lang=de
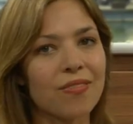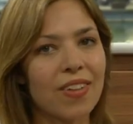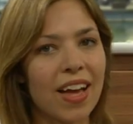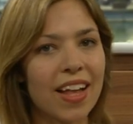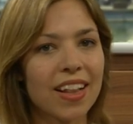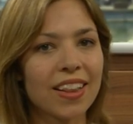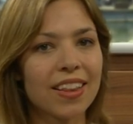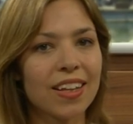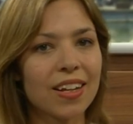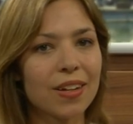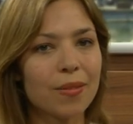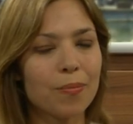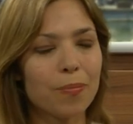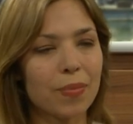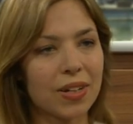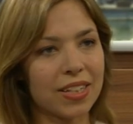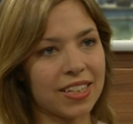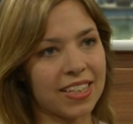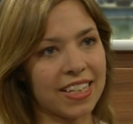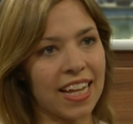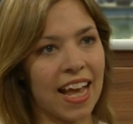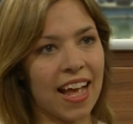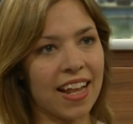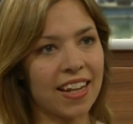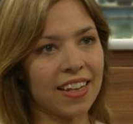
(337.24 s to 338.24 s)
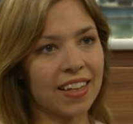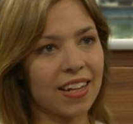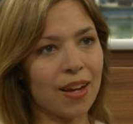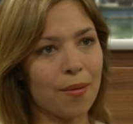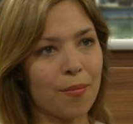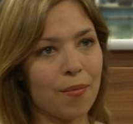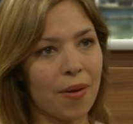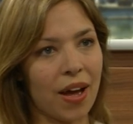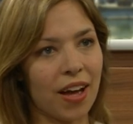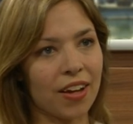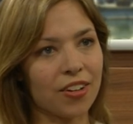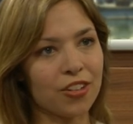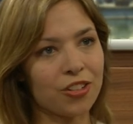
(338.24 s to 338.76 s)
wollen denn
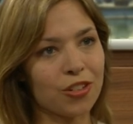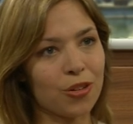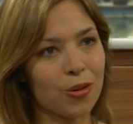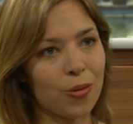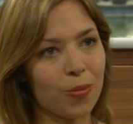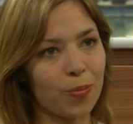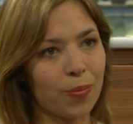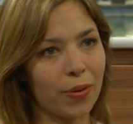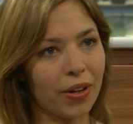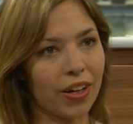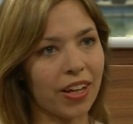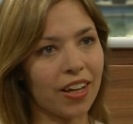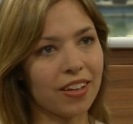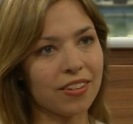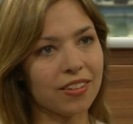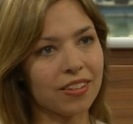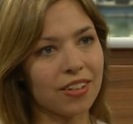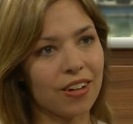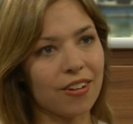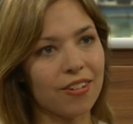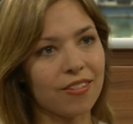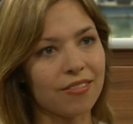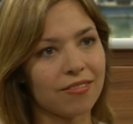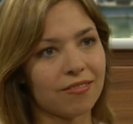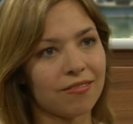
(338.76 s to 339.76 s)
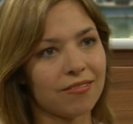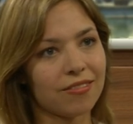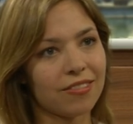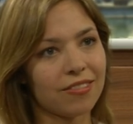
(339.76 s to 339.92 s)
Patienten am meisten operiert haben?